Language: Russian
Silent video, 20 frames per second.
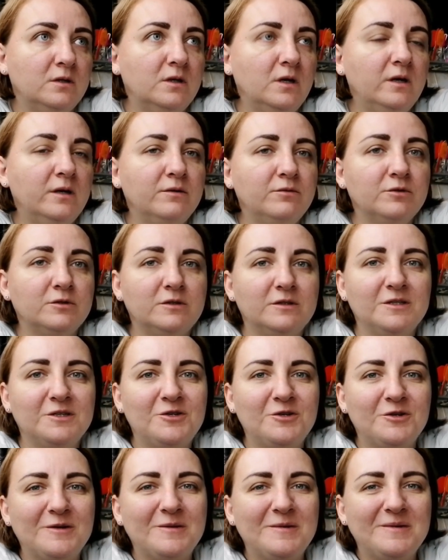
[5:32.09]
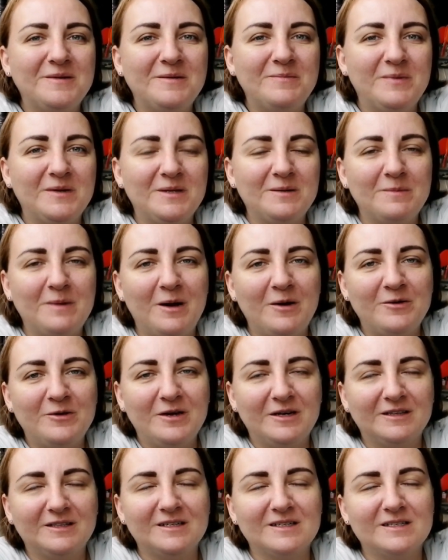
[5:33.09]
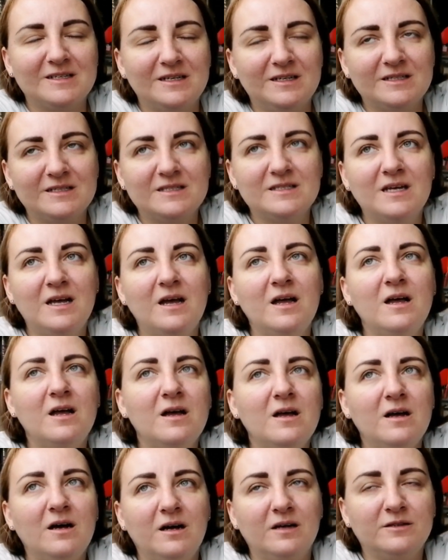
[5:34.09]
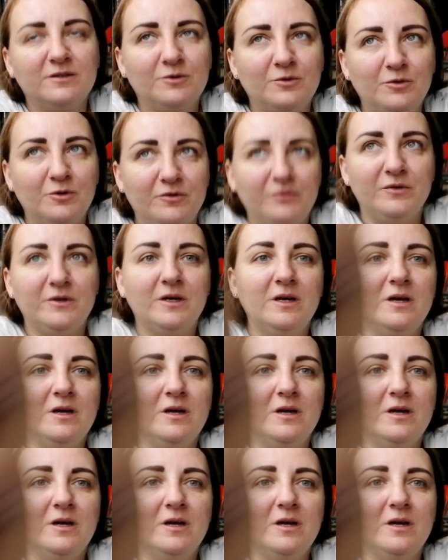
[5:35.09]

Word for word: Или вот еще не понимаю, я отказалась от кофе.